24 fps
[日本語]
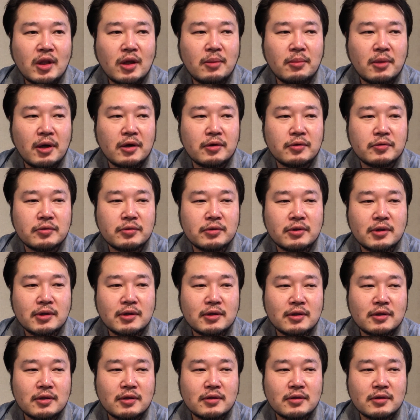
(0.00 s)
まああの
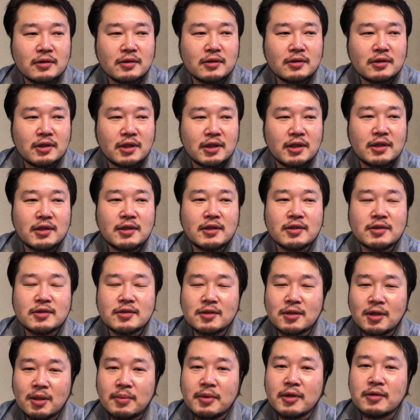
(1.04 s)

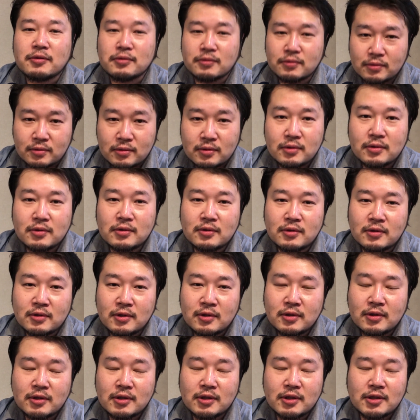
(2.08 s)
DS レベル
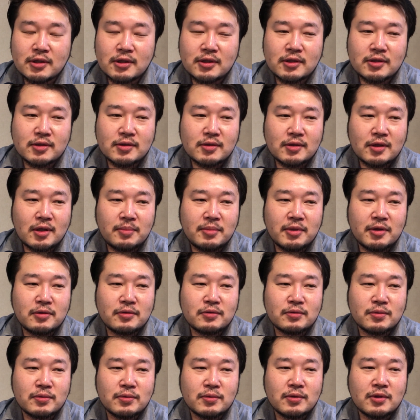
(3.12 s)
DS
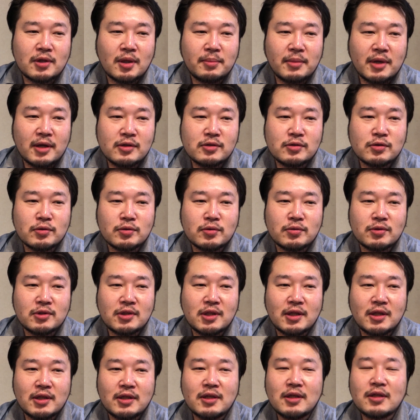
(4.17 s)
レベルで満足
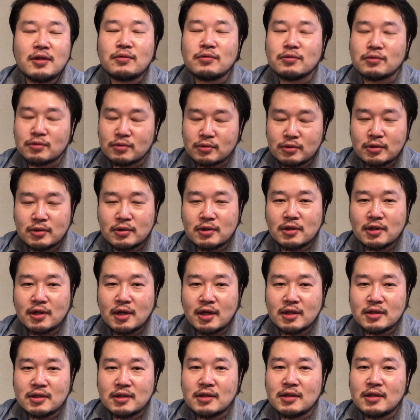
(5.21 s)
できる
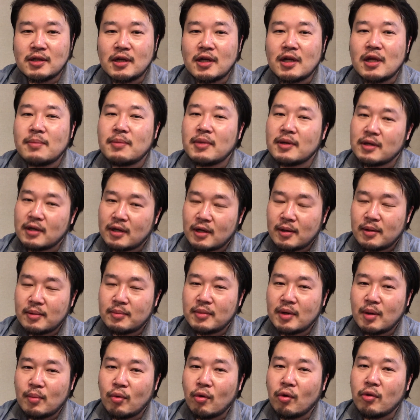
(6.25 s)
方であれば、
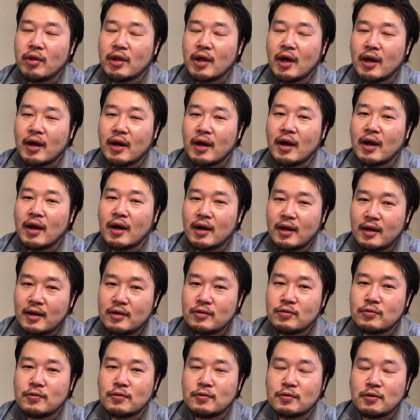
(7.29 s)
まあ、問題ないかな
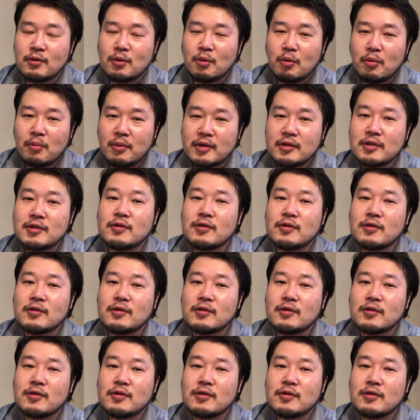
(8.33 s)
というふうに思いま